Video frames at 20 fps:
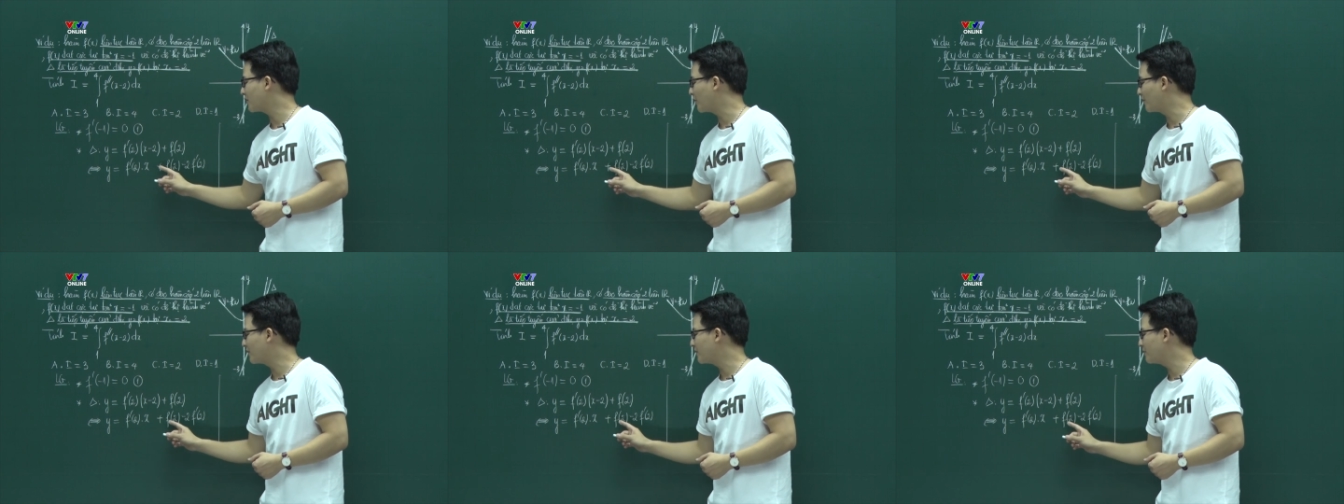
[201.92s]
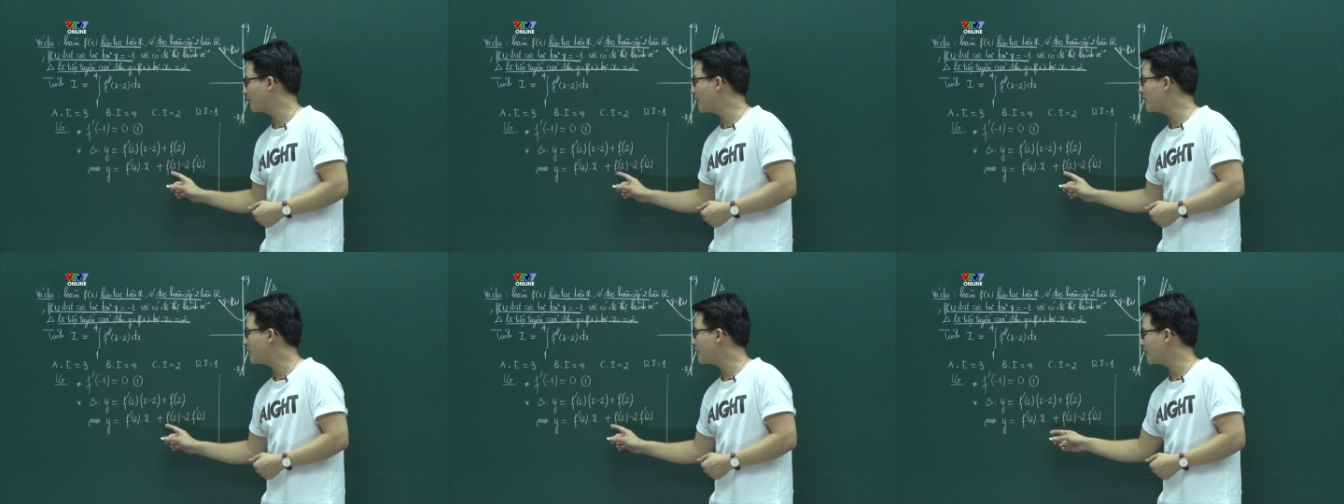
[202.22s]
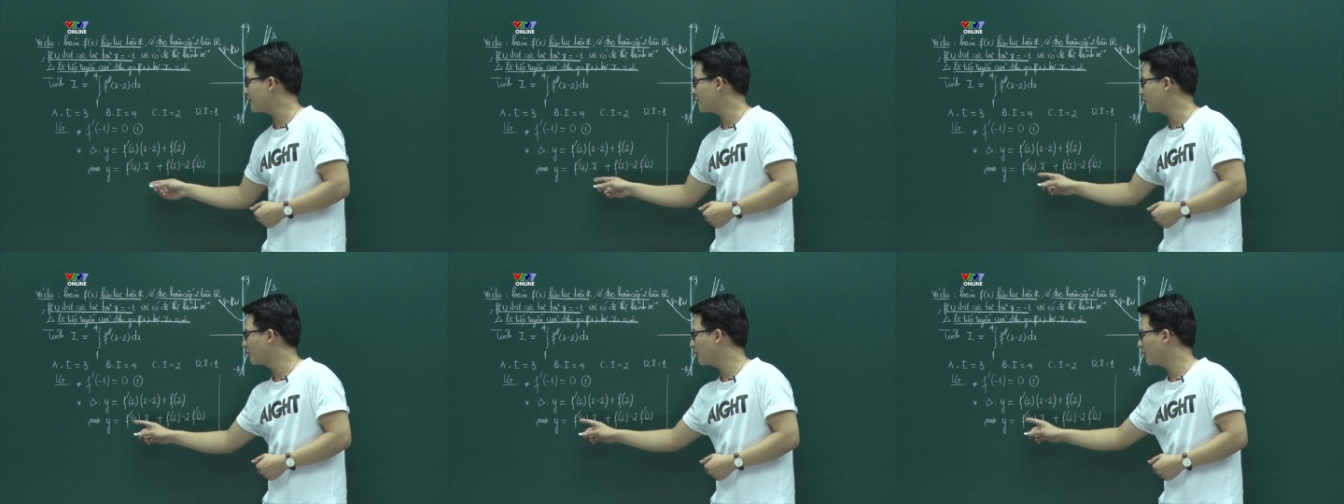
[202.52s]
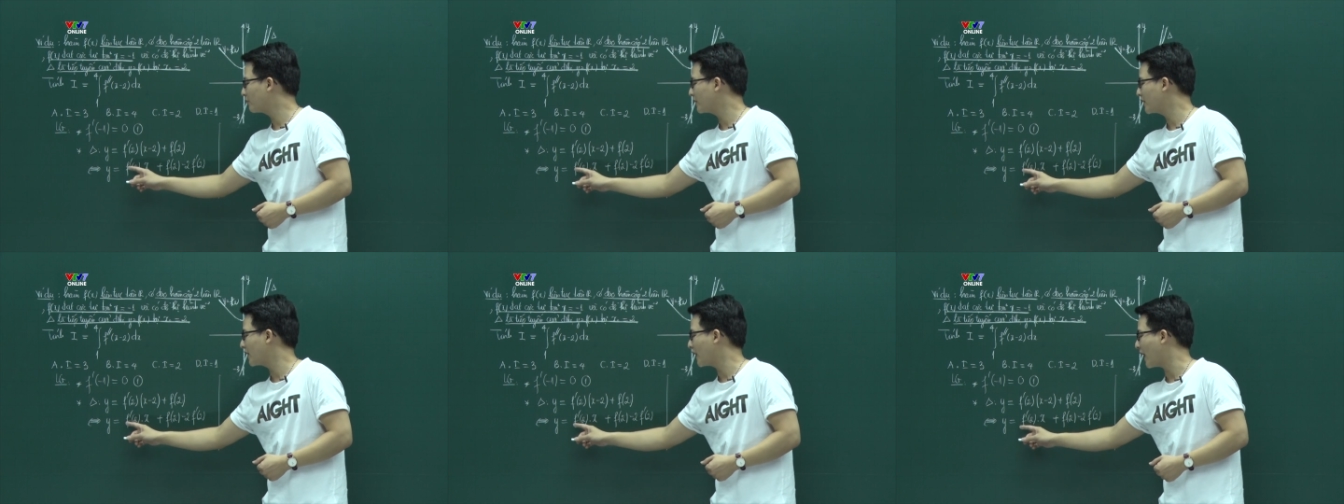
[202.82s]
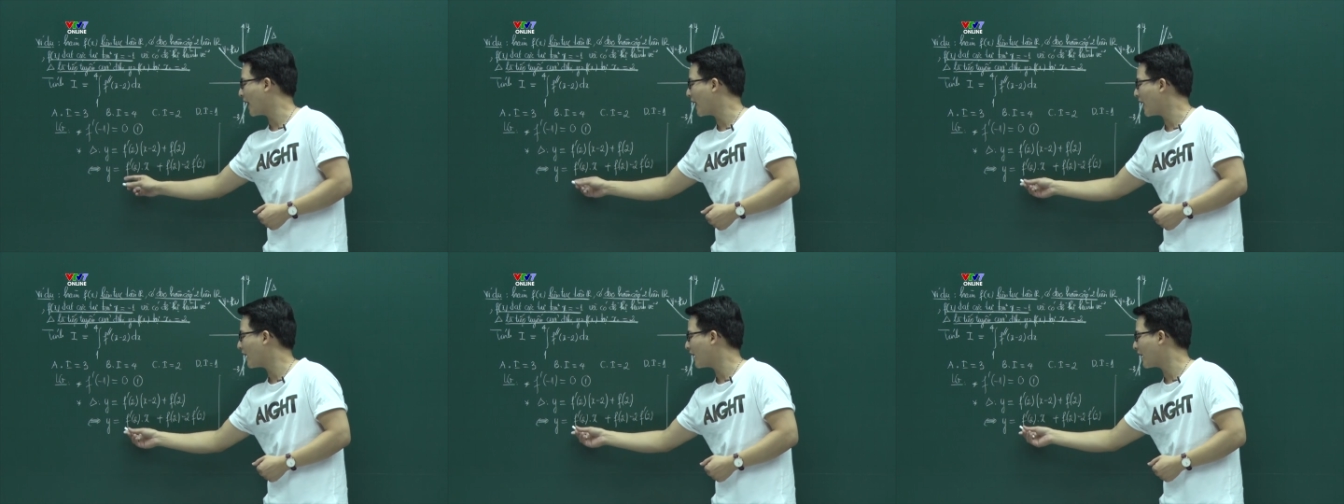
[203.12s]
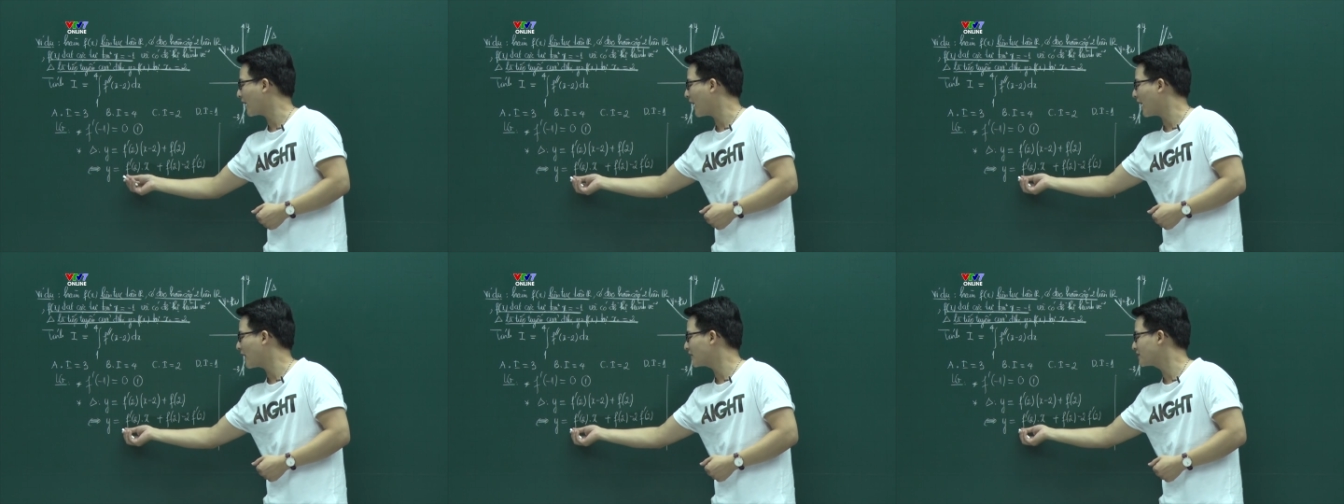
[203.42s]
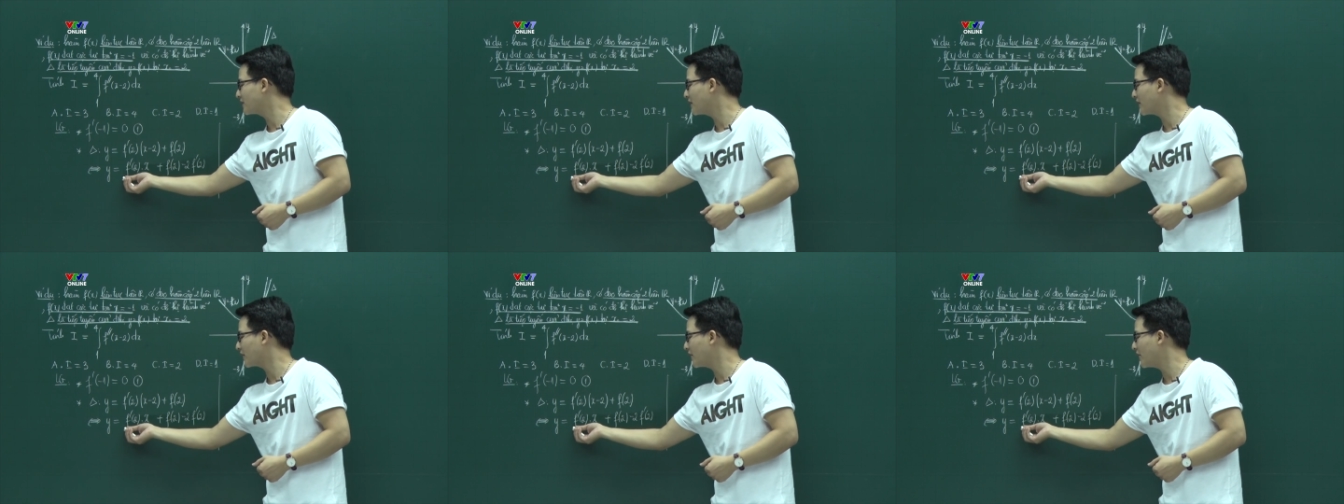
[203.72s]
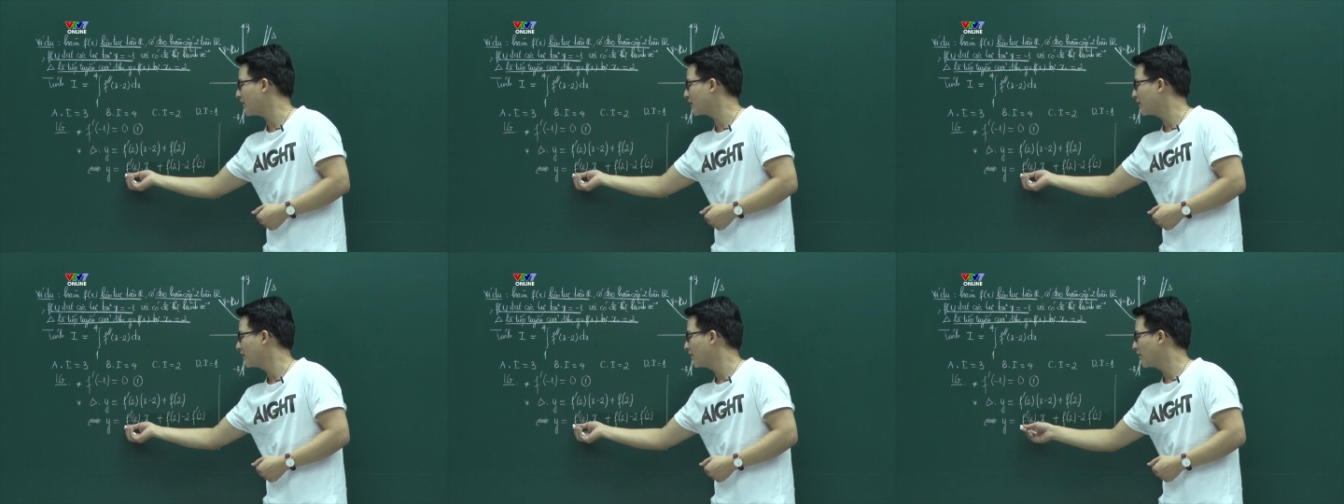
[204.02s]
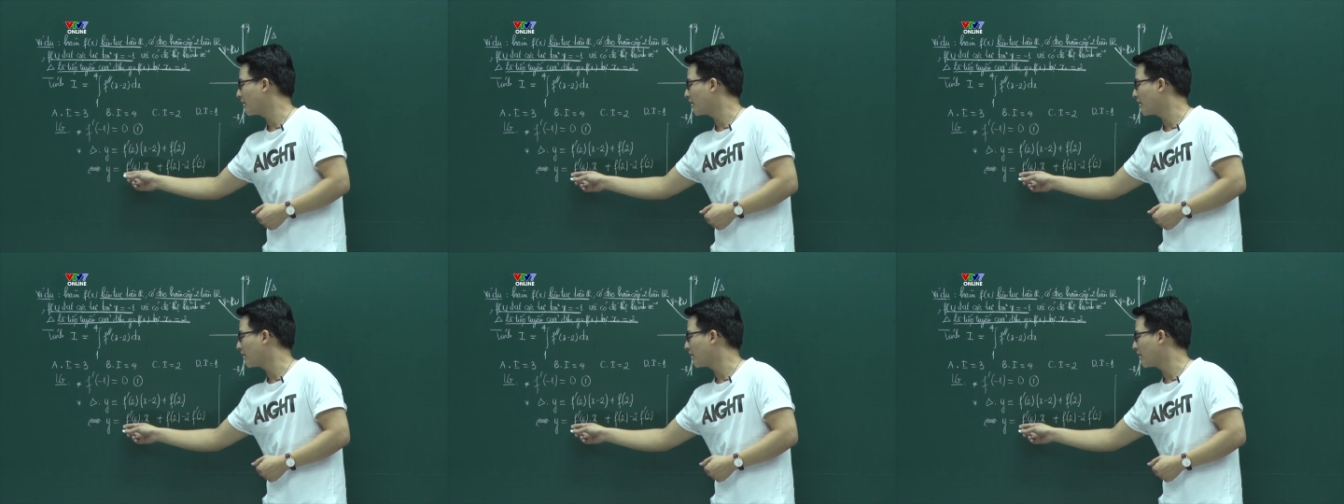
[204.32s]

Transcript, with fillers: thì cộng với b ấy, đúng không đây là a a chính là cái hệ